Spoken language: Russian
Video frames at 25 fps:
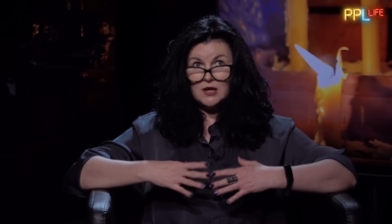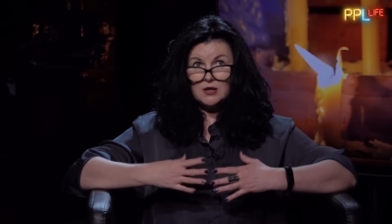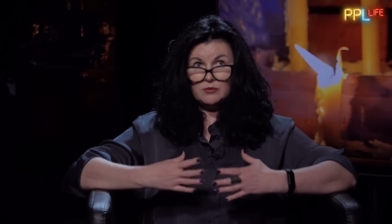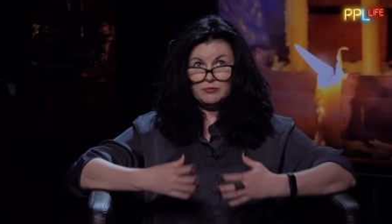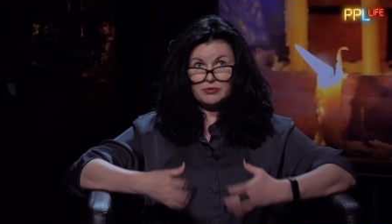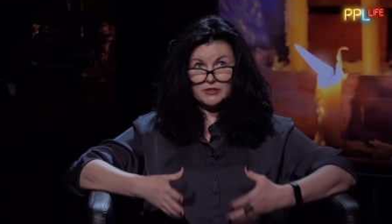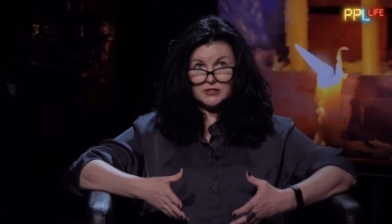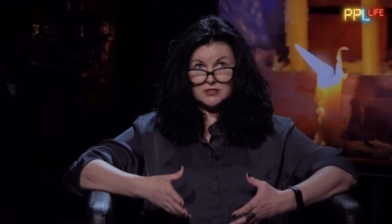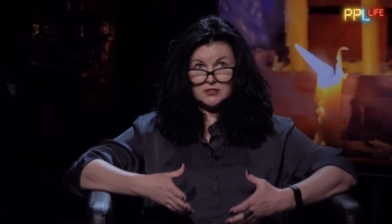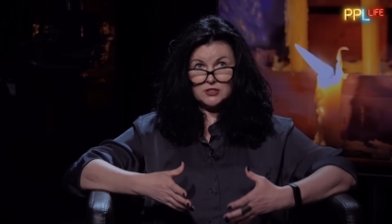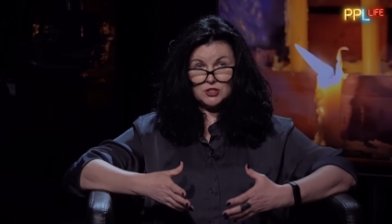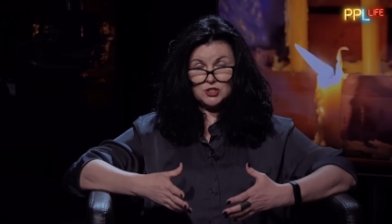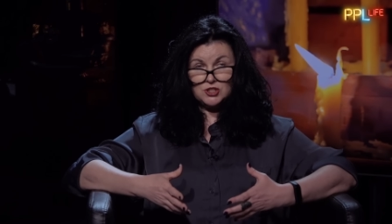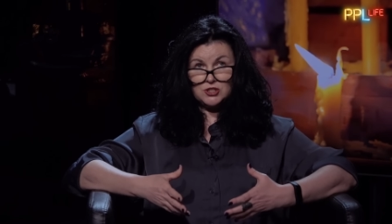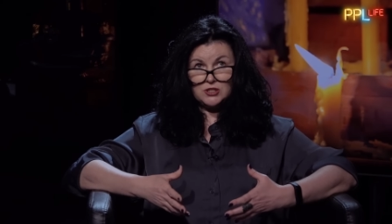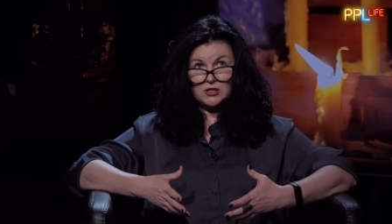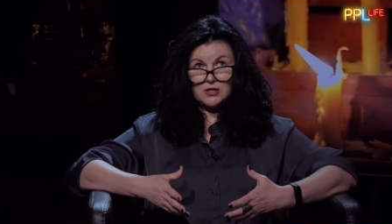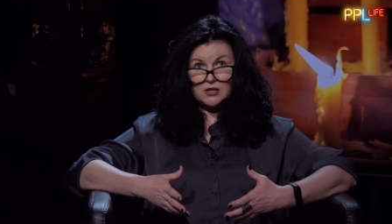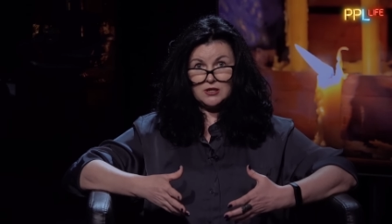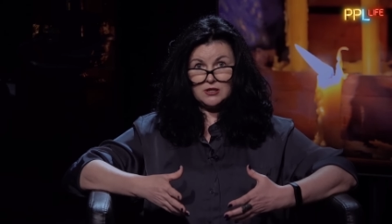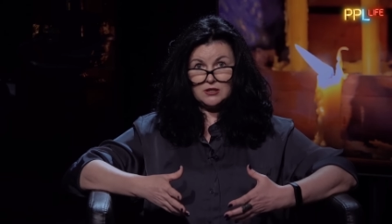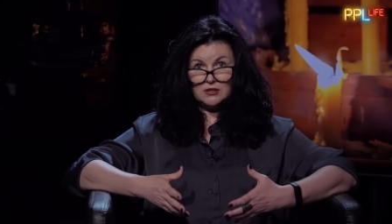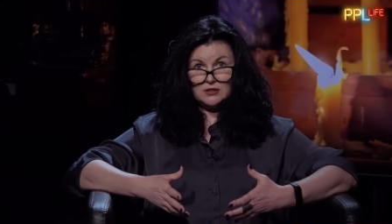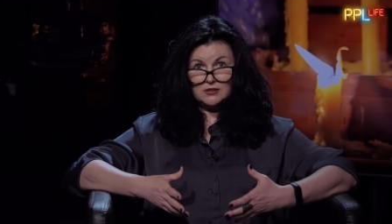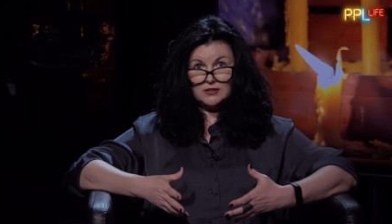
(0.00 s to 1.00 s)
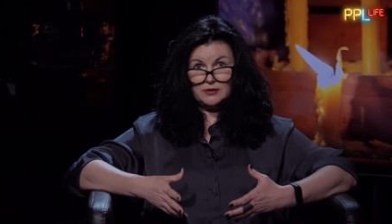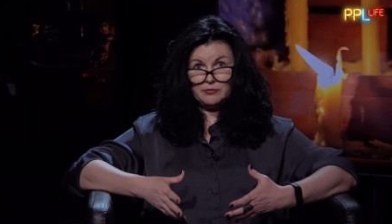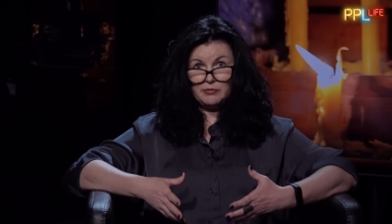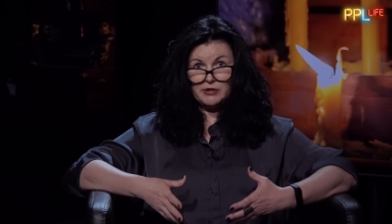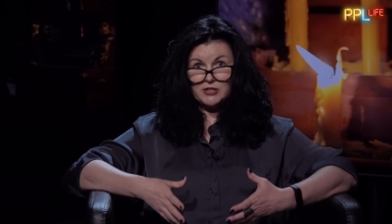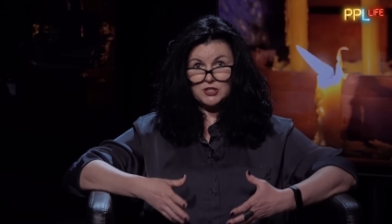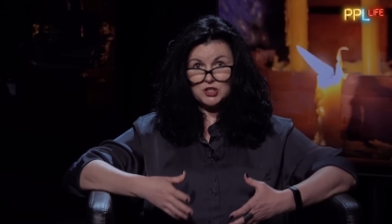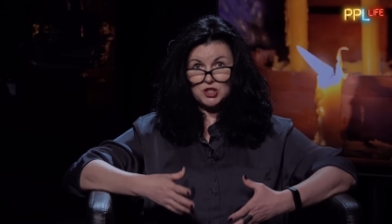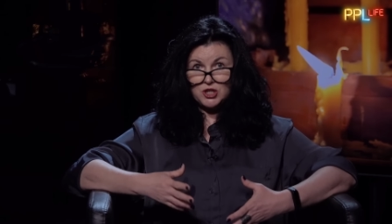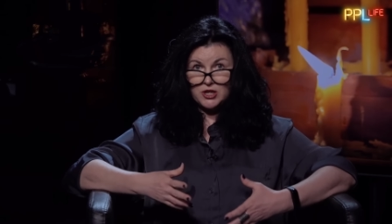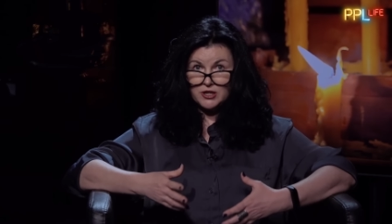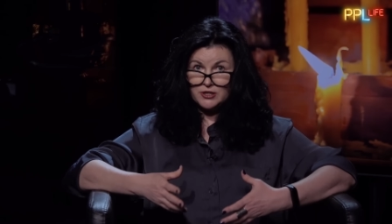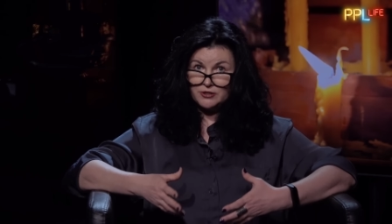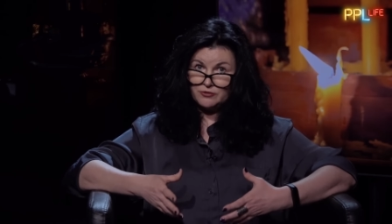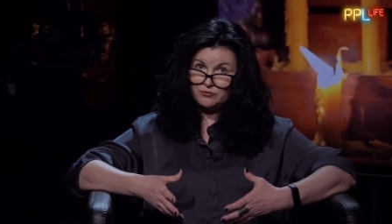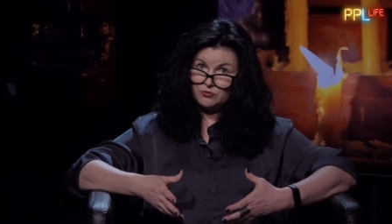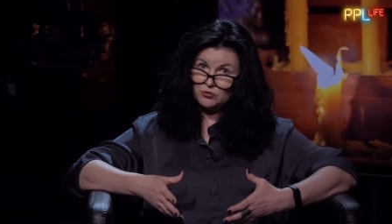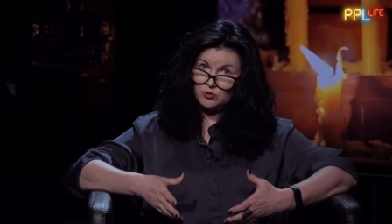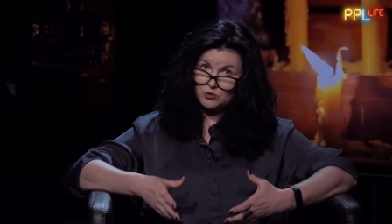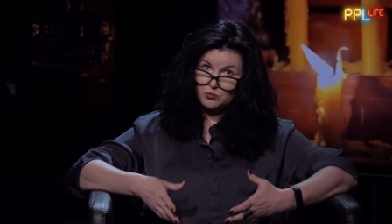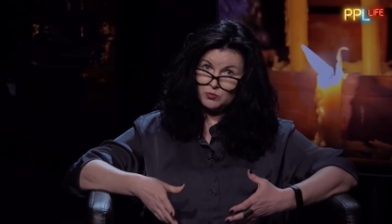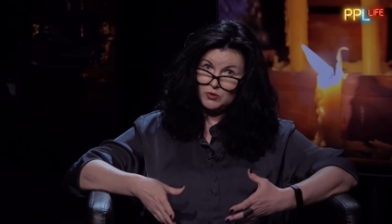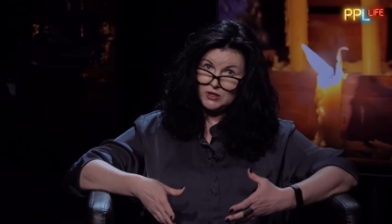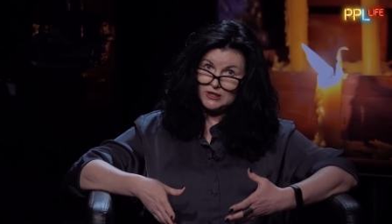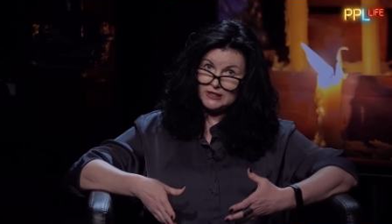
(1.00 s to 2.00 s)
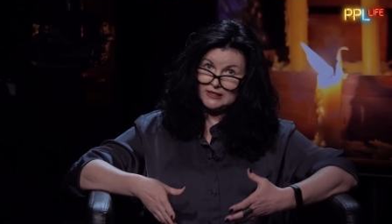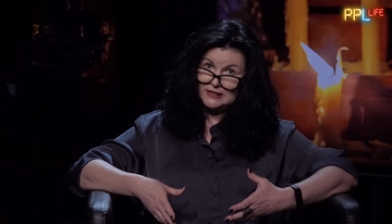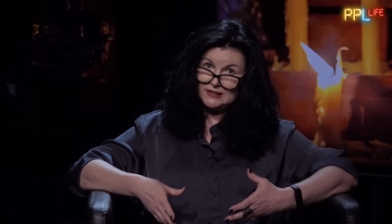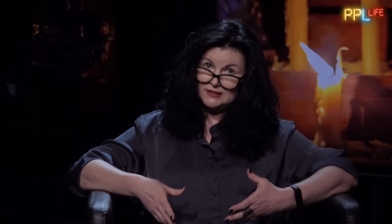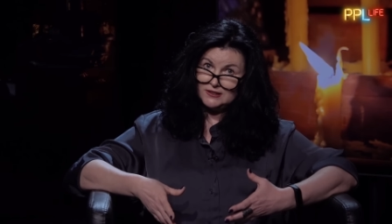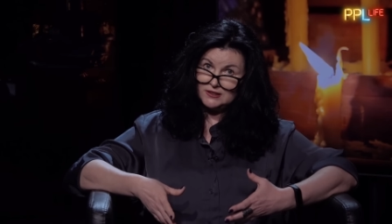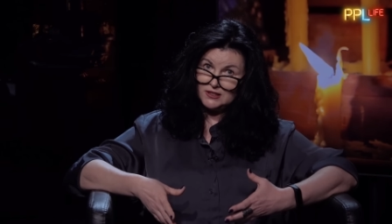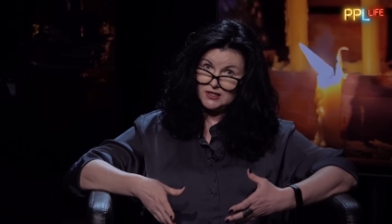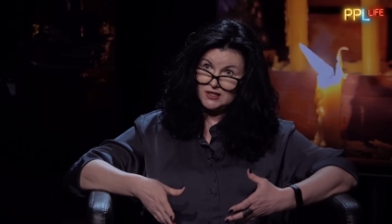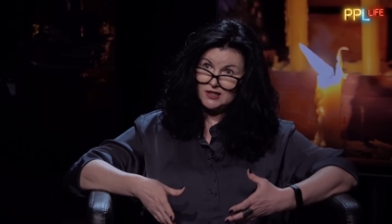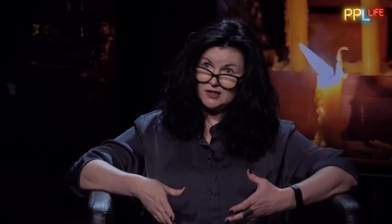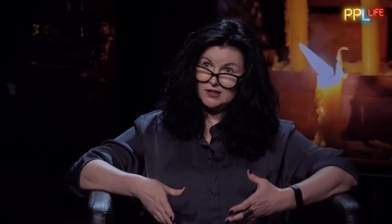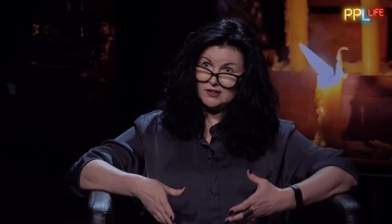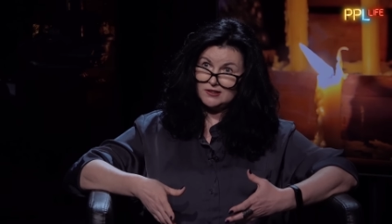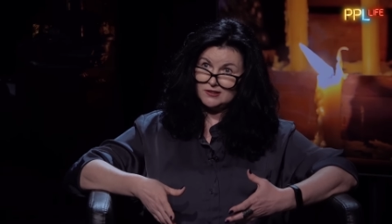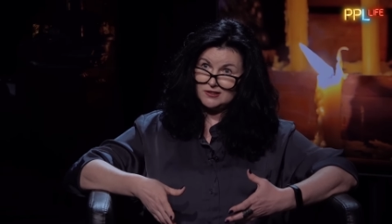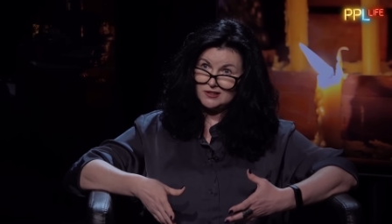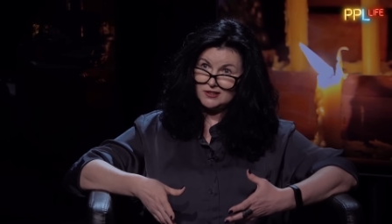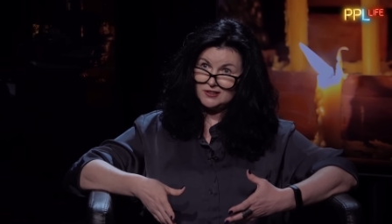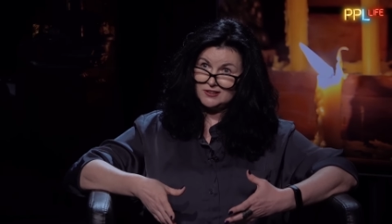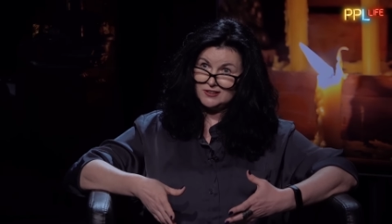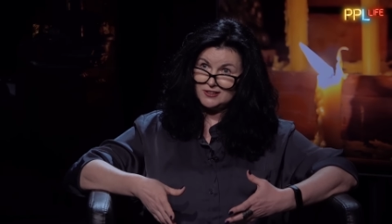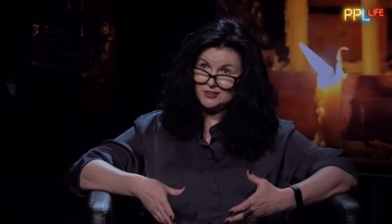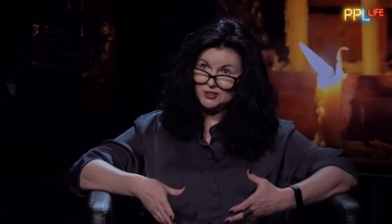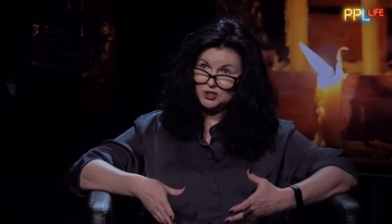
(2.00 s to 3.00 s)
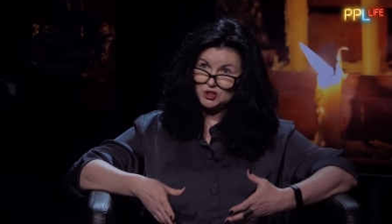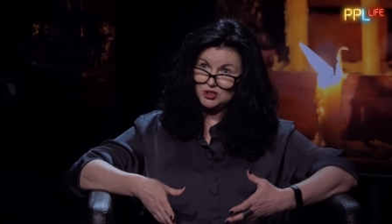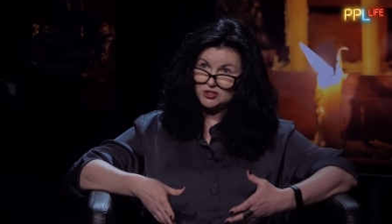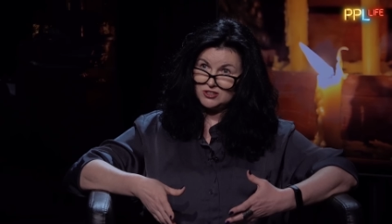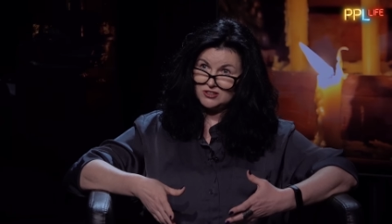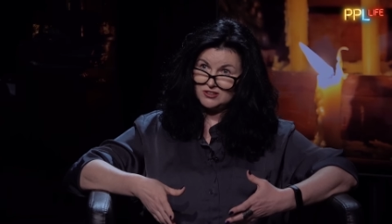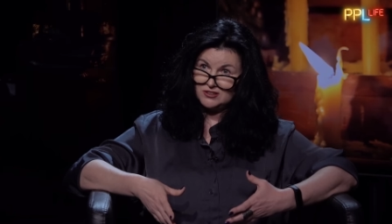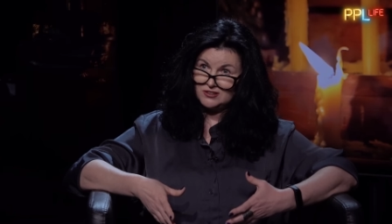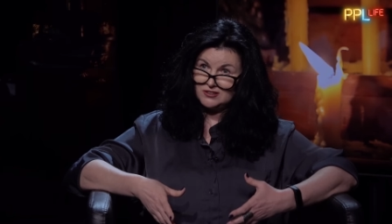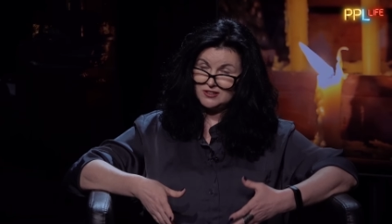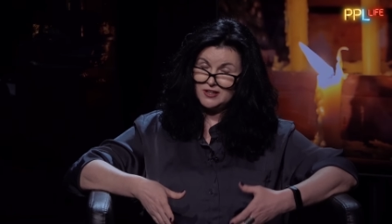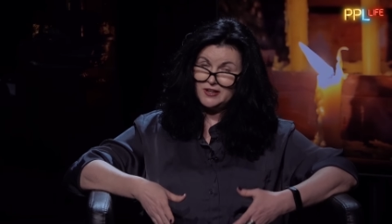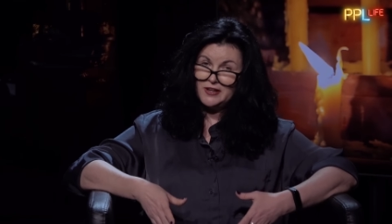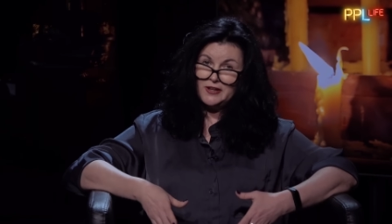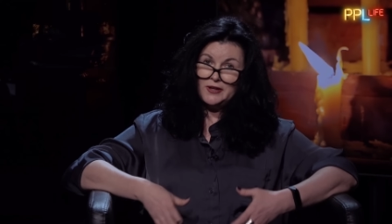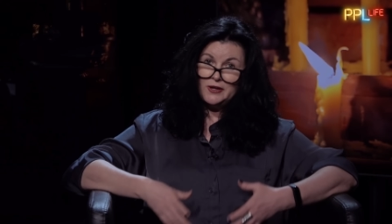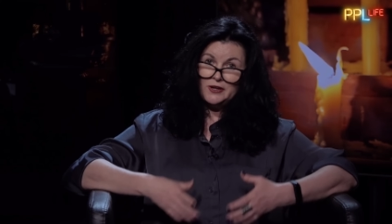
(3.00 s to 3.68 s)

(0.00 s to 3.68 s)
произошла небольшая реформа календаря, да, наша